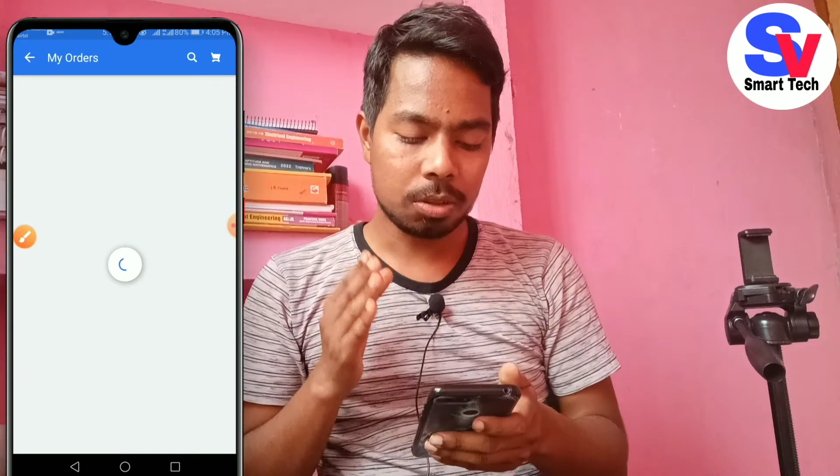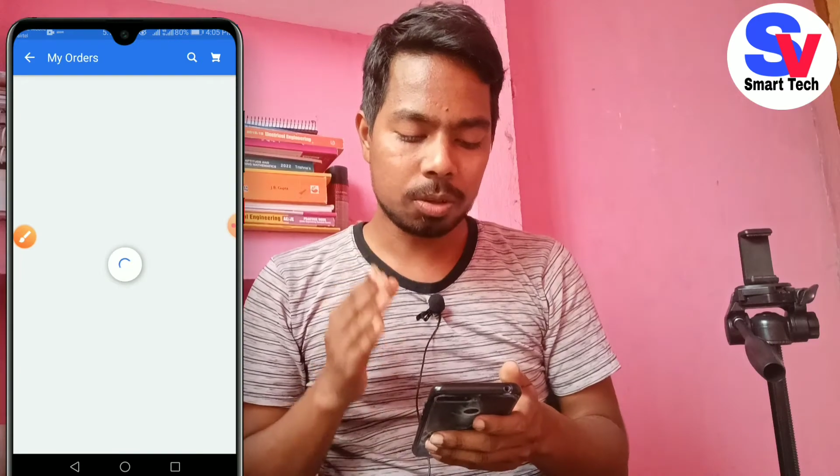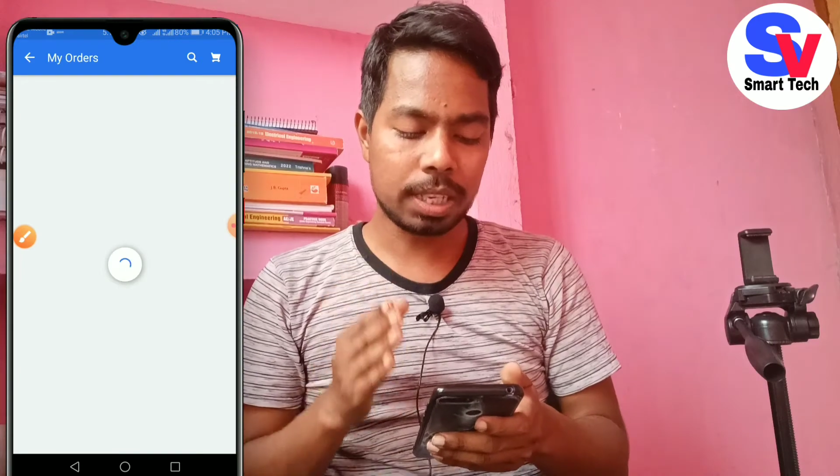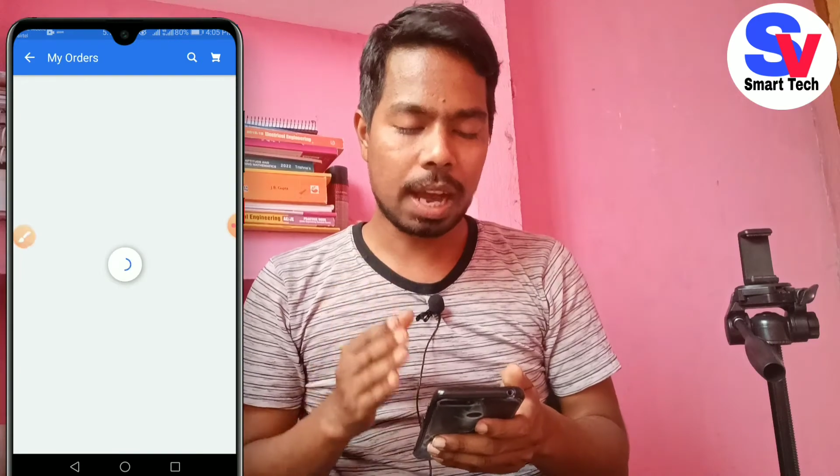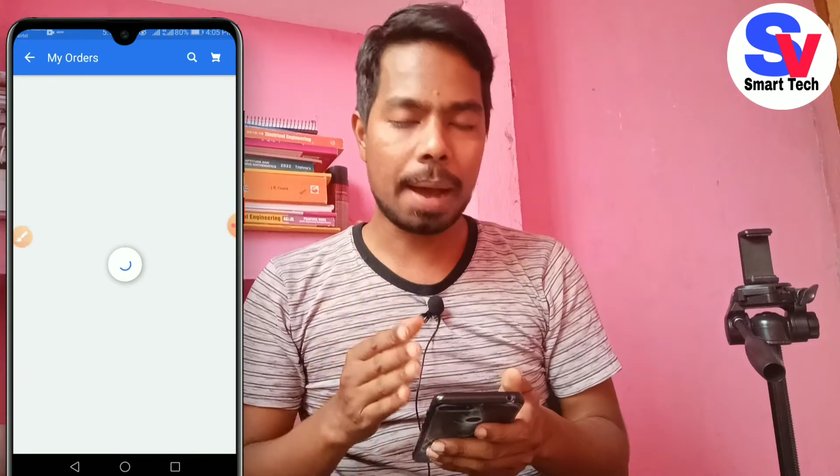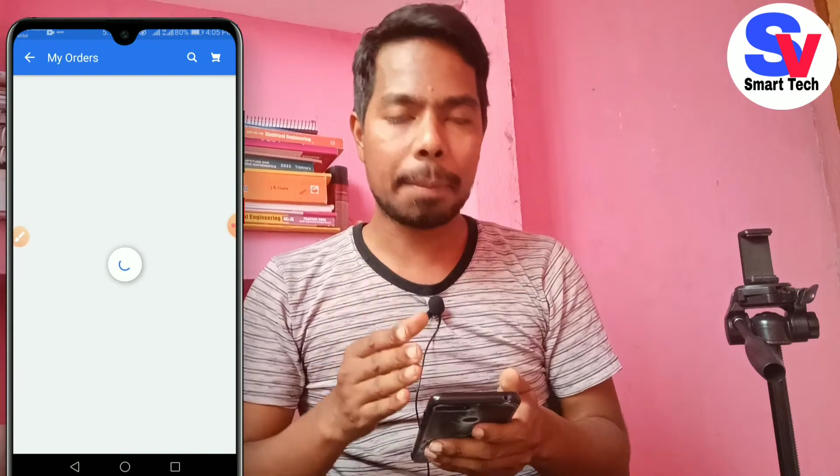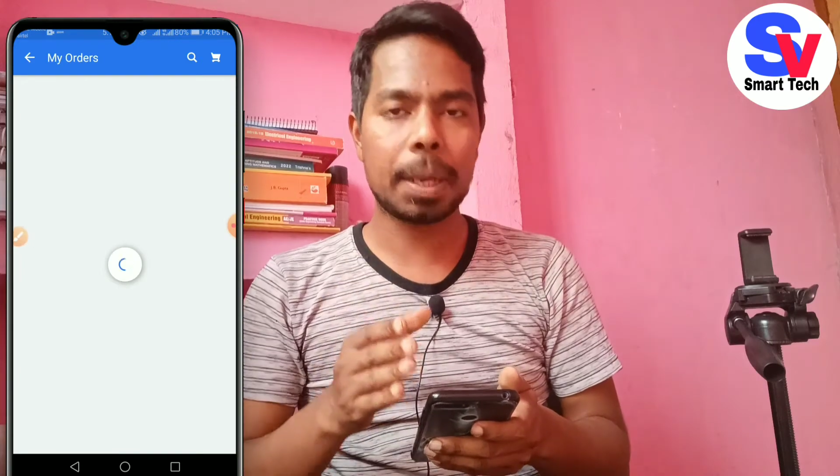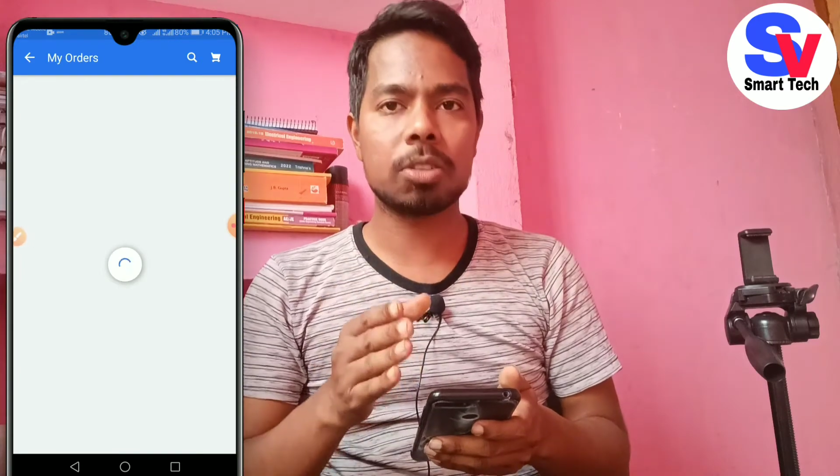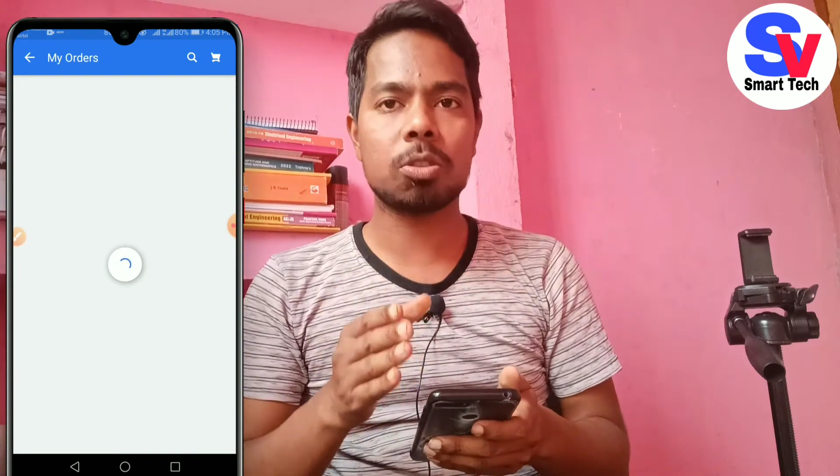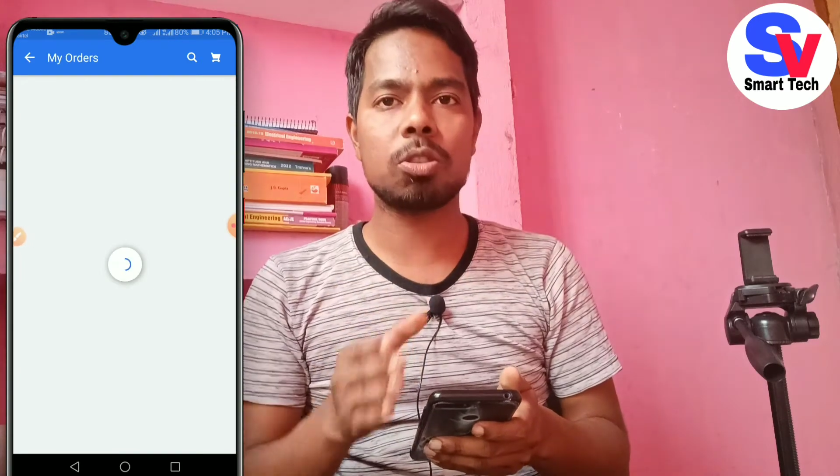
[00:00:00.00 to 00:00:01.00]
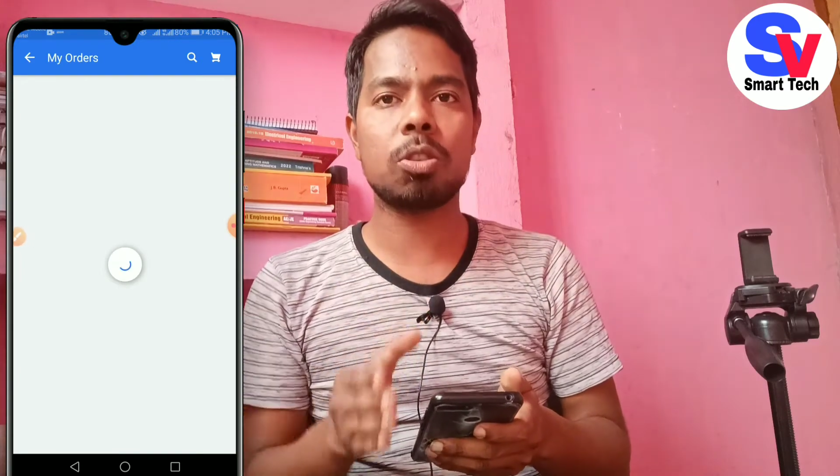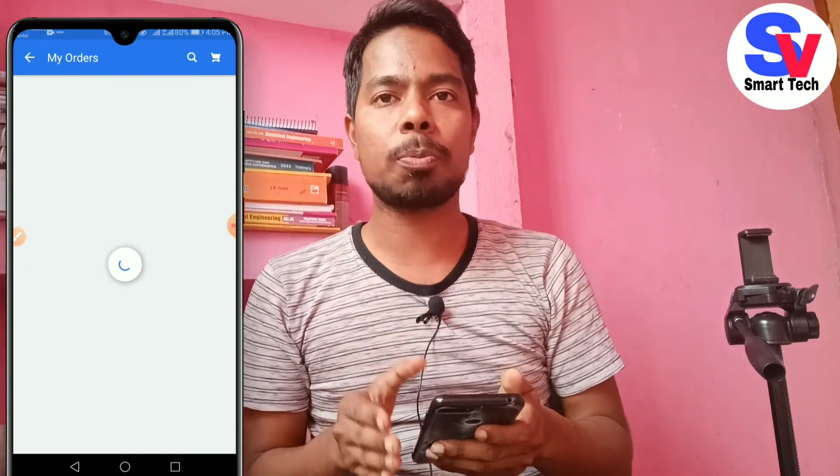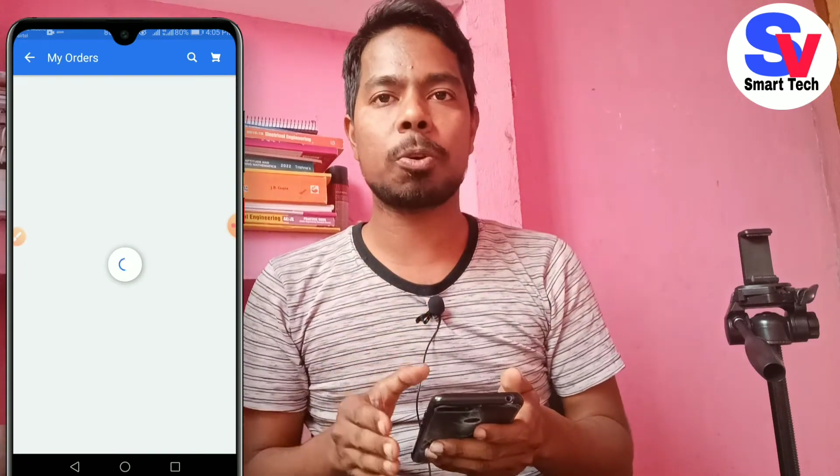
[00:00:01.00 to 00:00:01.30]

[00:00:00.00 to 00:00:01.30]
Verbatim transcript: तो यहाँ पर जो जो